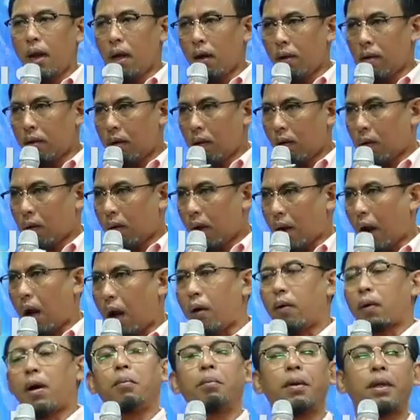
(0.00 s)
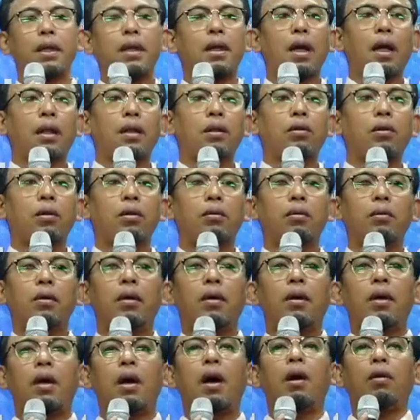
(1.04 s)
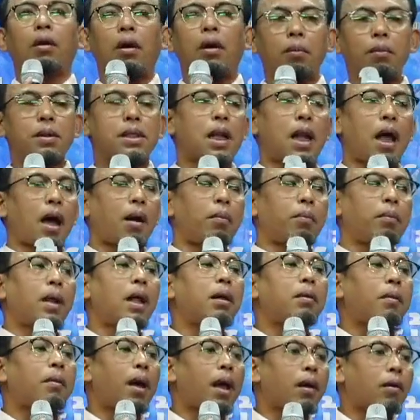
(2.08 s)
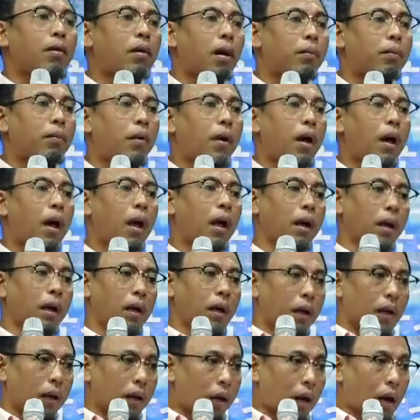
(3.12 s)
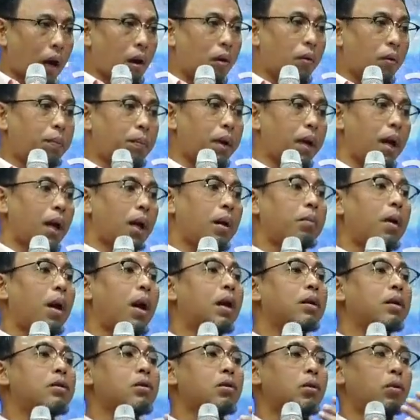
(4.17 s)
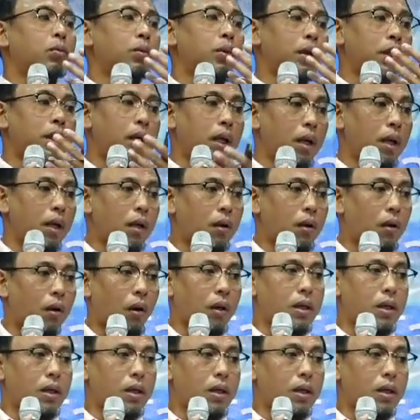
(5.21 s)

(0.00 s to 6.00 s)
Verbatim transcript: เรากล่าวคำปฏิญาณตนเข้ารับอิสลามนั่นหมายความว่าเราเปลี่ยนมาสู่วิถีของ